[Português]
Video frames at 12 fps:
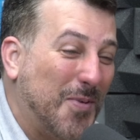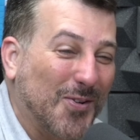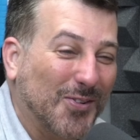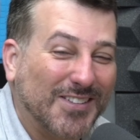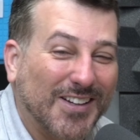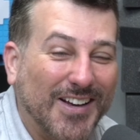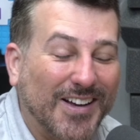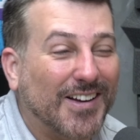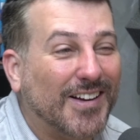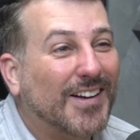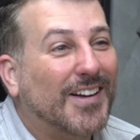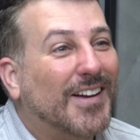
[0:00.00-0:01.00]

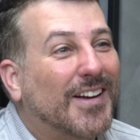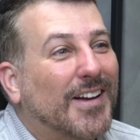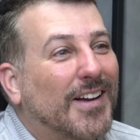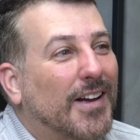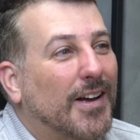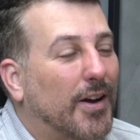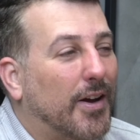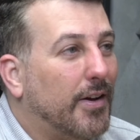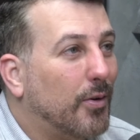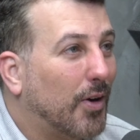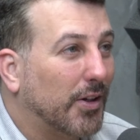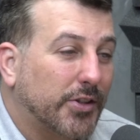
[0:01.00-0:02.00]
Pergunta.
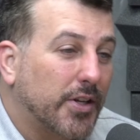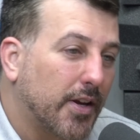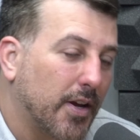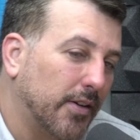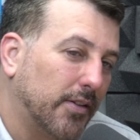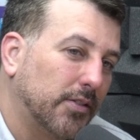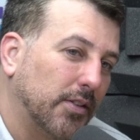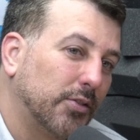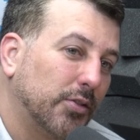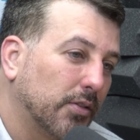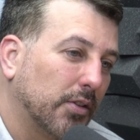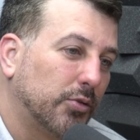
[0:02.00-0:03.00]
É, eu acho que, cara,
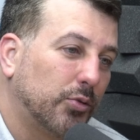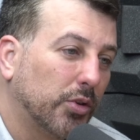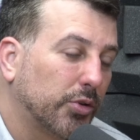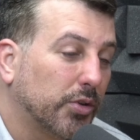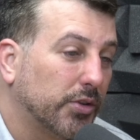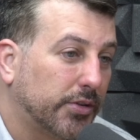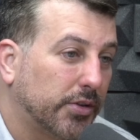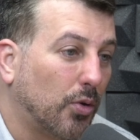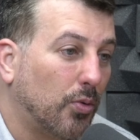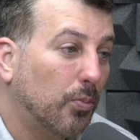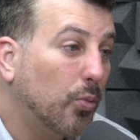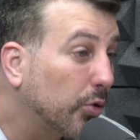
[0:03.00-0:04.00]
as, as, duas coisas
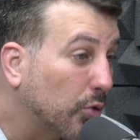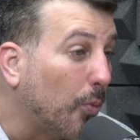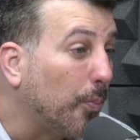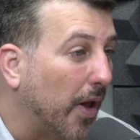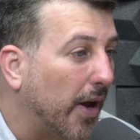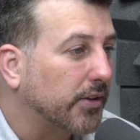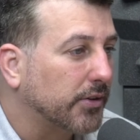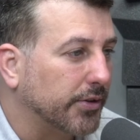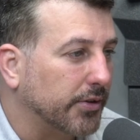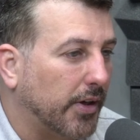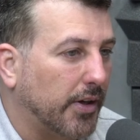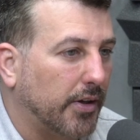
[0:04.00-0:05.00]
são muito
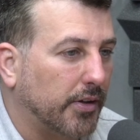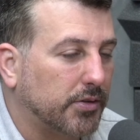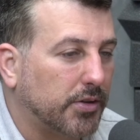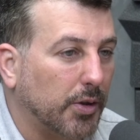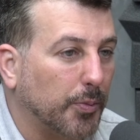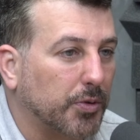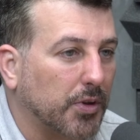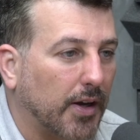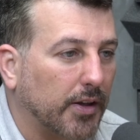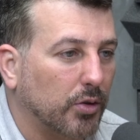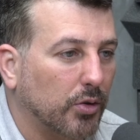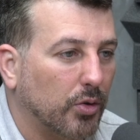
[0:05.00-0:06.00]
complexas, né? Ser
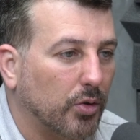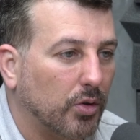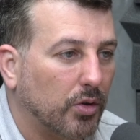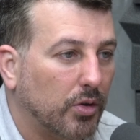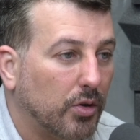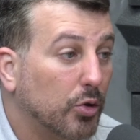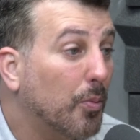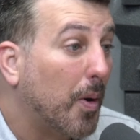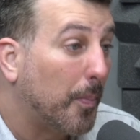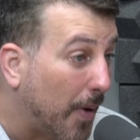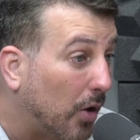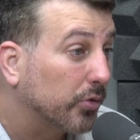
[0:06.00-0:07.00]
deputado
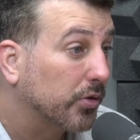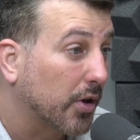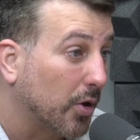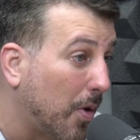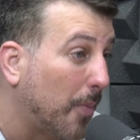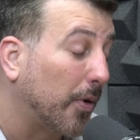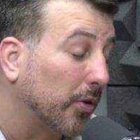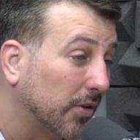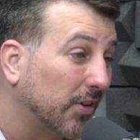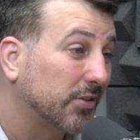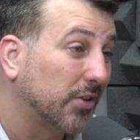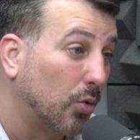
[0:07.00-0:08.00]
numa pauta, que é uma
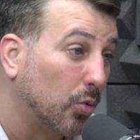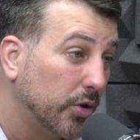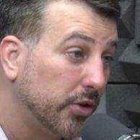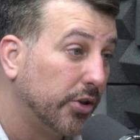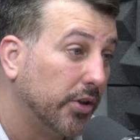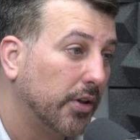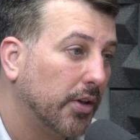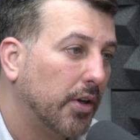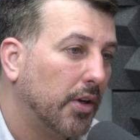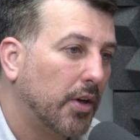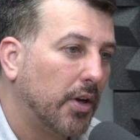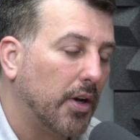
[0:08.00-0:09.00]
pauta da saúde,
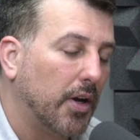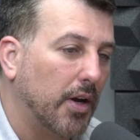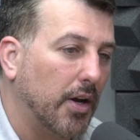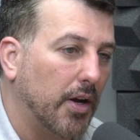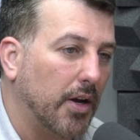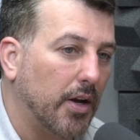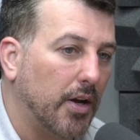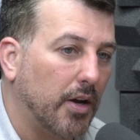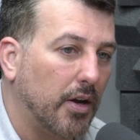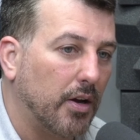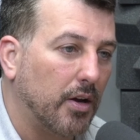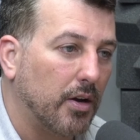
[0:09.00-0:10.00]

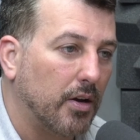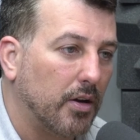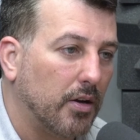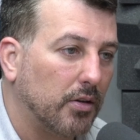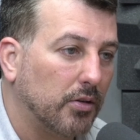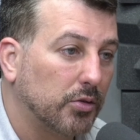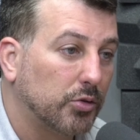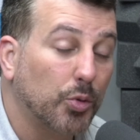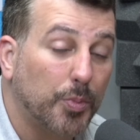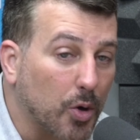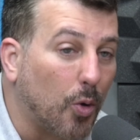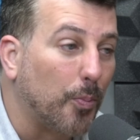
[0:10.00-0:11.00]
é
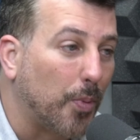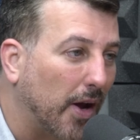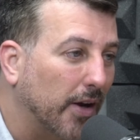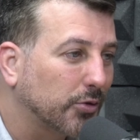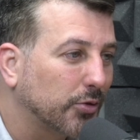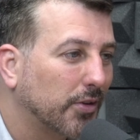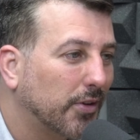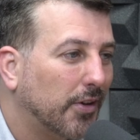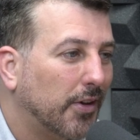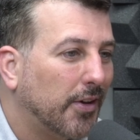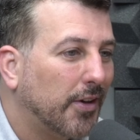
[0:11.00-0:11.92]
super complexo.